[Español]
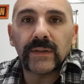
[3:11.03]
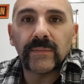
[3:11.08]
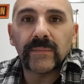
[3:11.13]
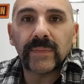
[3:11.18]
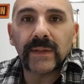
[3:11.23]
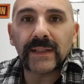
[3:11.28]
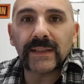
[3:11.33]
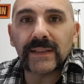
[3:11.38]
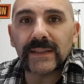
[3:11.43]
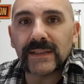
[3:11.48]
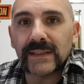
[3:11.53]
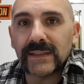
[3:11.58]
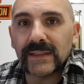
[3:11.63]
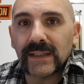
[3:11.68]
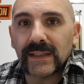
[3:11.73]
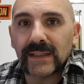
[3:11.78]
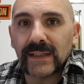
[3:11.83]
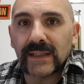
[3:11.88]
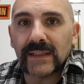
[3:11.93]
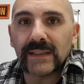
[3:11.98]
partes
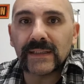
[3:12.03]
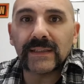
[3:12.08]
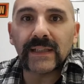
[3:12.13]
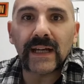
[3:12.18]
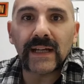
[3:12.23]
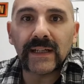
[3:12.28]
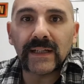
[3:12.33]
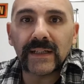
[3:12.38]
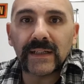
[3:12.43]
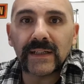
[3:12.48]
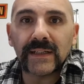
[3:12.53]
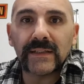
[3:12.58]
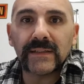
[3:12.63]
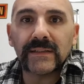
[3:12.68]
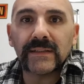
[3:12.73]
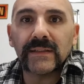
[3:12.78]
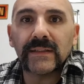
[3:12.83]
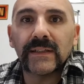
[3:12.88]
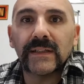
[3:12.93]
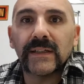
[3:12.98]
internas de
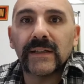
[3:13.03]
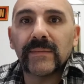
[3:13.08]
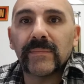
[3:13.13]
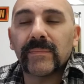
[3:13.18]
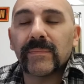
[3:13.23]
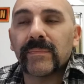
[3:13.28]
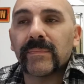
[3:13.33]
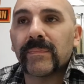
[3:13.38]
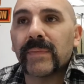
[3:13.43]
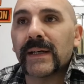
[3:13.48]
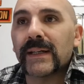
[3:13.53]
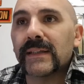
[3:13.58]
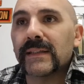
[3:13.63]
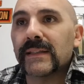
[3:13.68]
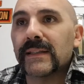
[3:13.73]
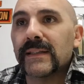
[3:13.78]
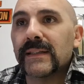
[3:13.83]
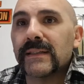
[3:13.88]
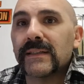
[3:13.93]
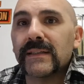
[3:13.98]
tanques,
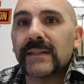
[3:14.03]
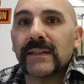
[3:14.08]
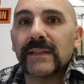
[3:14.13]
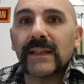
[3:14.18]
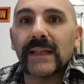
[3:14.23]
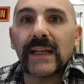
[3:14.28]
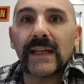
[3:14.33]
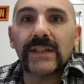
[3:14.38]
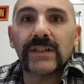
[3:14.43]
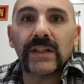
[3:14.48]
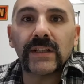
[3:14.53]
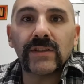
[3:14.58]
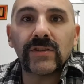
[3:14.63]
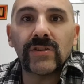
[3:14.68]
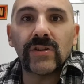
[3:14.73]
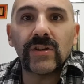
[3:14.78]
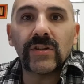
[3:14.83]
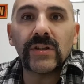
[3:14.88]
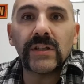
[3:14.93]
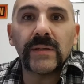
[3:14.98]
partes de la
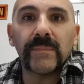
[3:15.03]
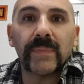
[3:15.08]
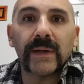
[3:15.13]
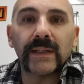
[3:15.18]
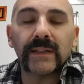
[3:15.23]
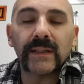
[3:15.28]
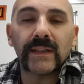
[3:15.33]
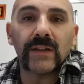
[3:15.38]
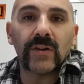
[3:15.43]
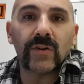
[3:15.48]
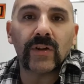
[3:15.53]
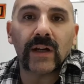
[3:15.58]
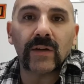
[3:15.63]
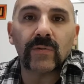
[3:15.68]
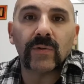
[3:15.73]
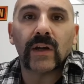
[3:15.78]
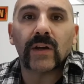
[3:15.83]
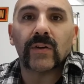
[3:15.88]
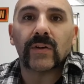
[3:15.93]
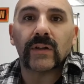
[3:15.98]
inyección y partes de los
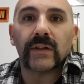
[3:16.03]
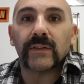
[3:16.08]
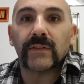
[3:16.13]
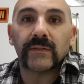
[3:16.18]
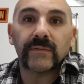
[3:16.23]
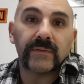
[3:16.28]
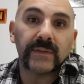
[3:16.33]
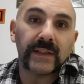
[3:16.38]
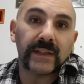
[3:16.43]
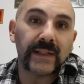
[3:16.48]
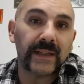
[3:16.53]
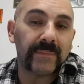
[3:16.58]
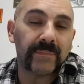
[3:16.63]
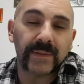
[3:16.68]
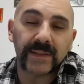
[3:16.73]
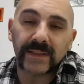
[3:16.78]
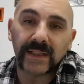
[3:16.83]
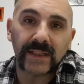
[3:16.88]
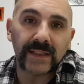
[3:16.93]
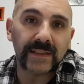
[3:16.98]
carburadores, eh,
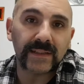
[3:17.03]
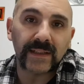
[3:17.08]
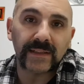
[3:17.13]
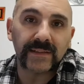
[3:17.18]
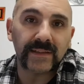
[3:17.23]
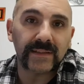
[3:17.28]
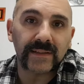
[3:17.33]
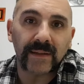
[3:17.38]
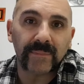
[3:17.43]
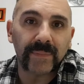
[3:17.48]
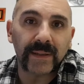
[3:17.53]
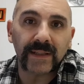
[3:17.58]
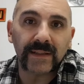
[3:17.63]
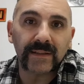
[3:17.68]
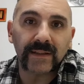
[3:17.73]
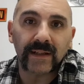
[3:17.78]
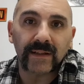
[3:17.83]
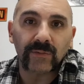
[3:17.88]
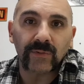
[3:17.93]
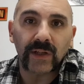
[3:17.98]
especialistas en
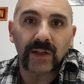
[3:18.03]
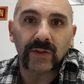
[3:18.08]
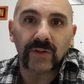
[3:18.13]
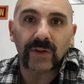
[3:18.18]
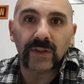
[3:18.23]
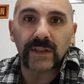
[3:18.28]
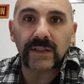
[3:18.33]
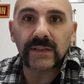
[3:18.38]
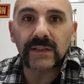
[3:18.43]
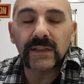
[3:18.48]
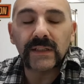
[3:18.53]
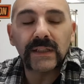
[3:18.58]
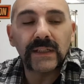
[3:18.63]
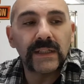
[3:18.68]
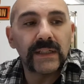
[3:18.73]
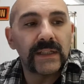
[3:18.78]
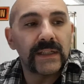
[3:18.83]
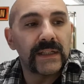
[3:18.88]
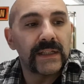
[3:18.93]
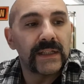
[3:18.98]
tapar carburadores.
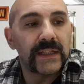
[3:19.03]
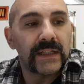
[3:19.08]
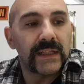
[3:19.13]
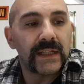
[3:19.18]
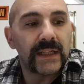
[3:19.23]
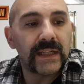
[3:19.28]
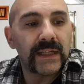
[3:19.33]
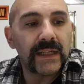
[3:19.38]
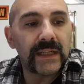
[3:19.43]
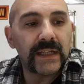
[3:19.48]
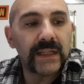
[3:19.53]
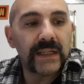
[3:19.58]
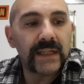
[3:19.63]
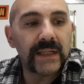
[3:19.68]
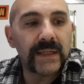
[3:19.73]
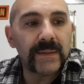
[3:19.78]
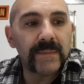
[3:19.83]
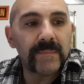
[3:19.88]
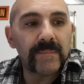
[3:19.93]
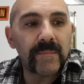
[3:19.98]

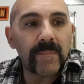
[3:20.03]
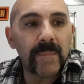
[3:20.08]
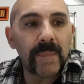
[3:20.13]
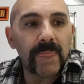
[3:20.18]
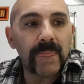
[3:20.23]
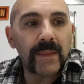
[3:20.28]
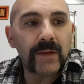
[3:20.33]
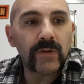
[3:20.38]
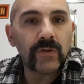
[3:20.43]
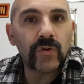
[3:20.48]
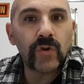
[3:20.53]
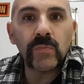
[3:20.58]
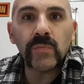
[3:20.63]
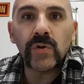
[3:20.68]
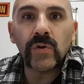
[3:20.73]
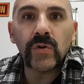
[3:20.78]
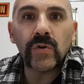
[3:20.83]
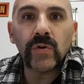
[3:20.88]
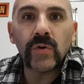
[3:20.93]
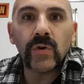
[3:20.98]
Eh,
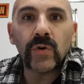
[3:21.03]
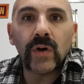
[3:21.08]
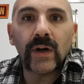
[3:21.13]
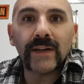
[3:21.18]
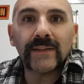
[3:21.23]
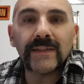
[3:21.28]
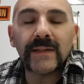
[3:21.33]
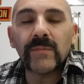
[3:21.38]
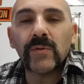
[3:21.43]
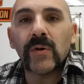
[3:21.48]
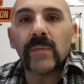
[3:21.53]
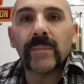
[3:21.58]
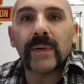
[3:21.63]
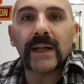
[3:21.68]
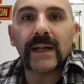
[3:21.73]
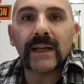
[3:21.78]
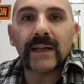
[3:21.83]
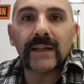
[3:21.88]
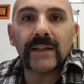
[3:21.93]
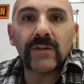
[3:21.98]
¿Cómo hacemos
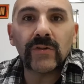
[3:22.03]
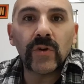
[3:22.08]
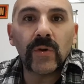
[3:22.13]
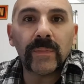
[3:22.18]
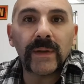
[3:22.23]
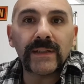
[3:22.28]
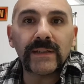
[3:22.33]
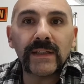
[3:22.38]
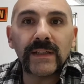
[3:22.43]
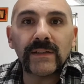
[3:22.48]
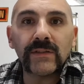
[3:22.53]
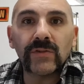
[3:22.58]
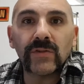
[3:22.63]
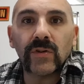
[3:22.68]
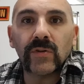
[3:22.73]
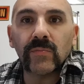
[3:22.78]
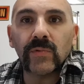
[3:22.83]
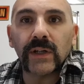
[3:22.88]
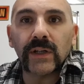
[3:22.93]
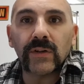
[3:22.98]
para que no nos pase
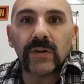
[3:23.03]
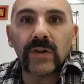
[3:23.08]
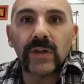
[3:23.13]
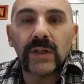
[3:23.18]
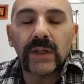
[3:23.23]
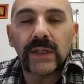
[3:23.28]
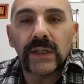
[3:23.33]
eso? Bueno,